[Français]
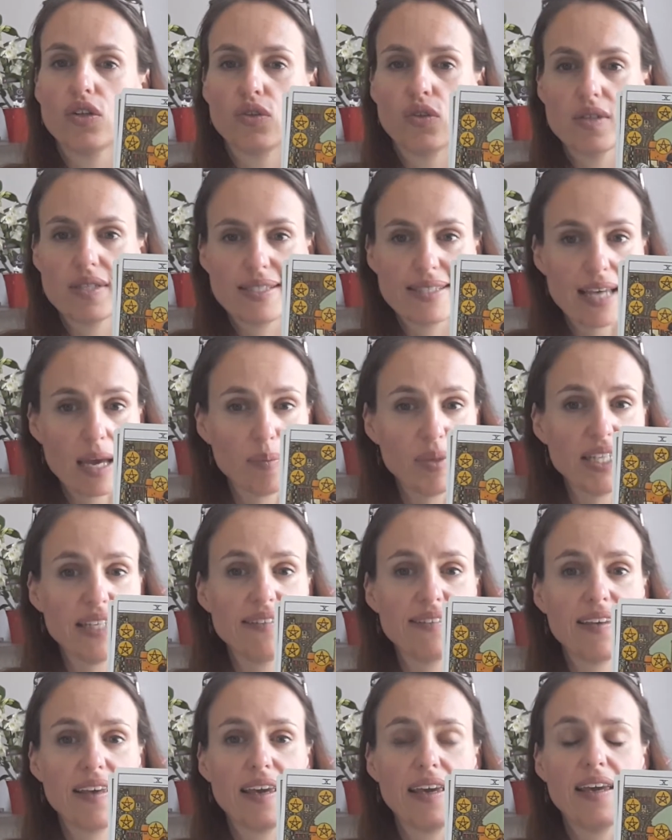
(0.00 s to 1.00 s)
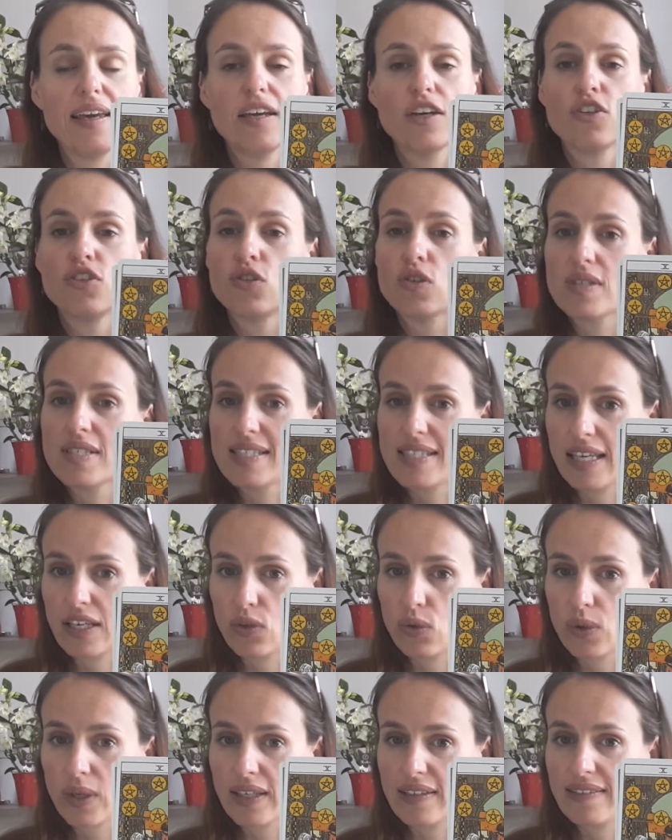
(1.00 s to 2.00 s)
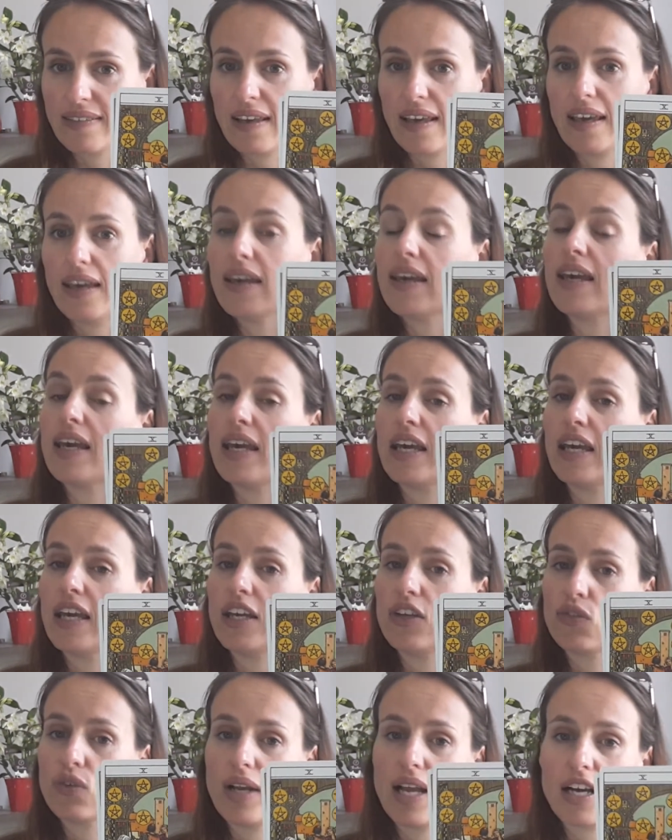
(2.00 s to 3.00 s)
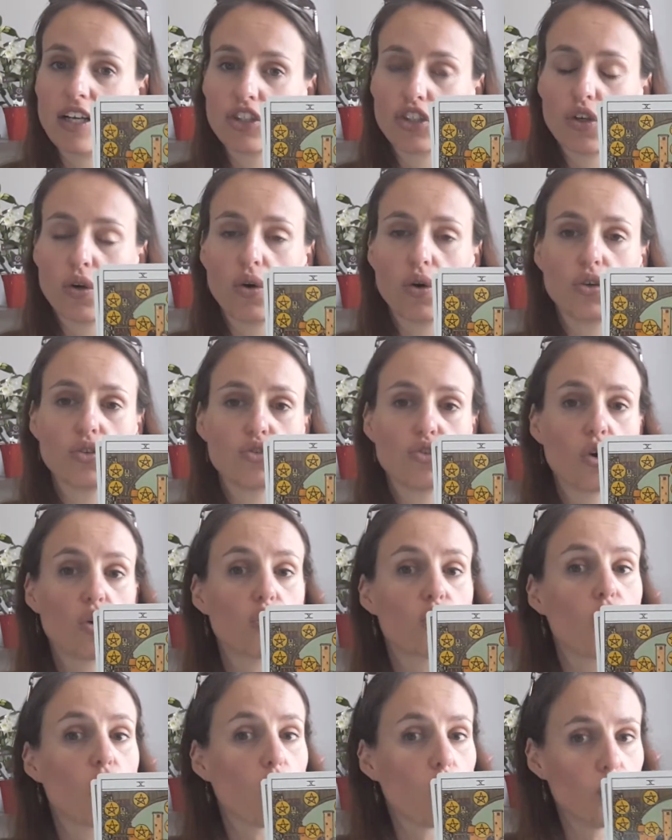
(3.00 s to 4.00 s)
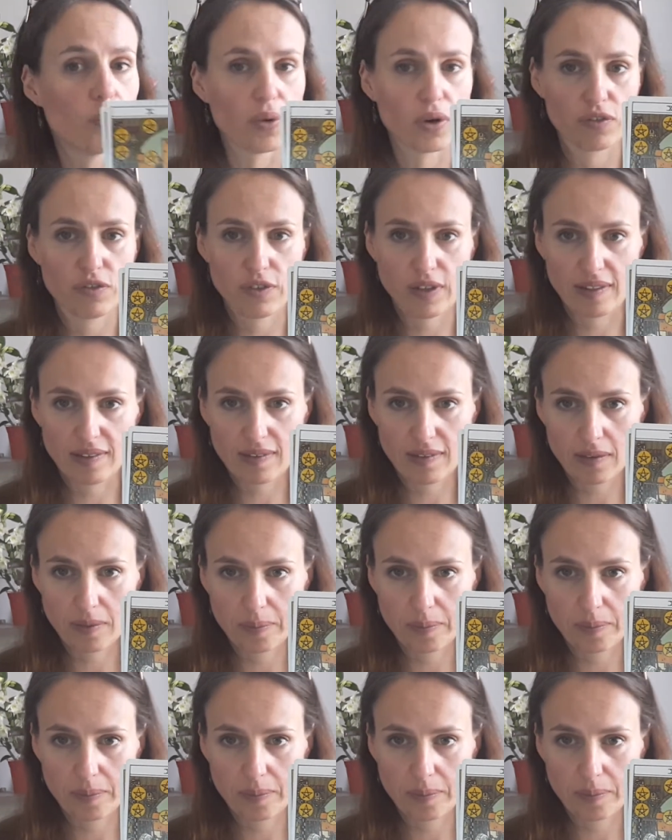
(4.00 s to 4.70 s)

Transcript: de stabilité, de sécurité et de l'argent dans le groupe en fait.